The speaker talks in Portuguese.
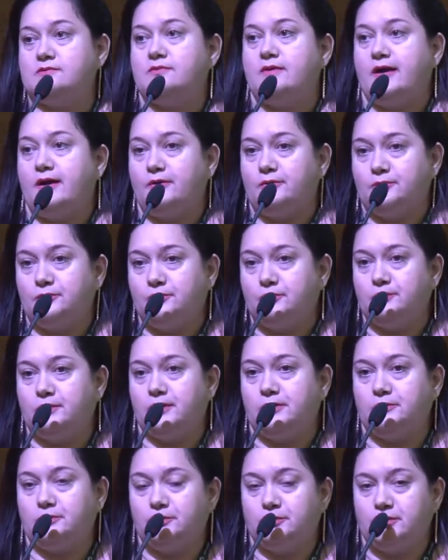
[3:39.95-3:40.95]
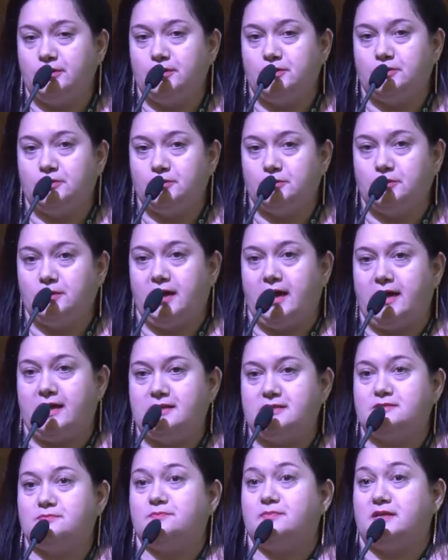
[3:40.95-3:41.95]
não é um número muito
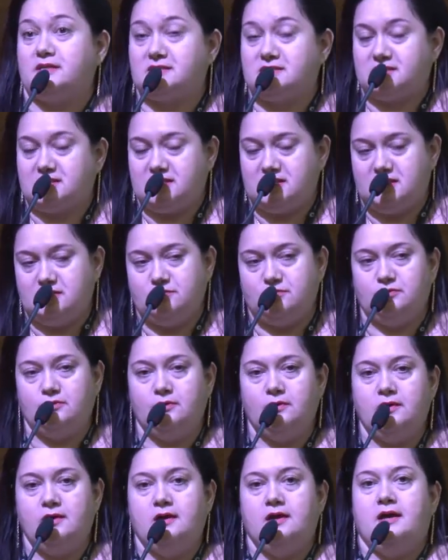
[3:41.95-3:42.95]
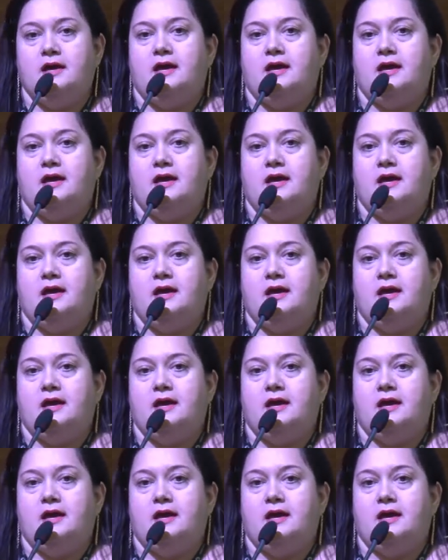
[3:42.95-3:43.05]
é, expressivo,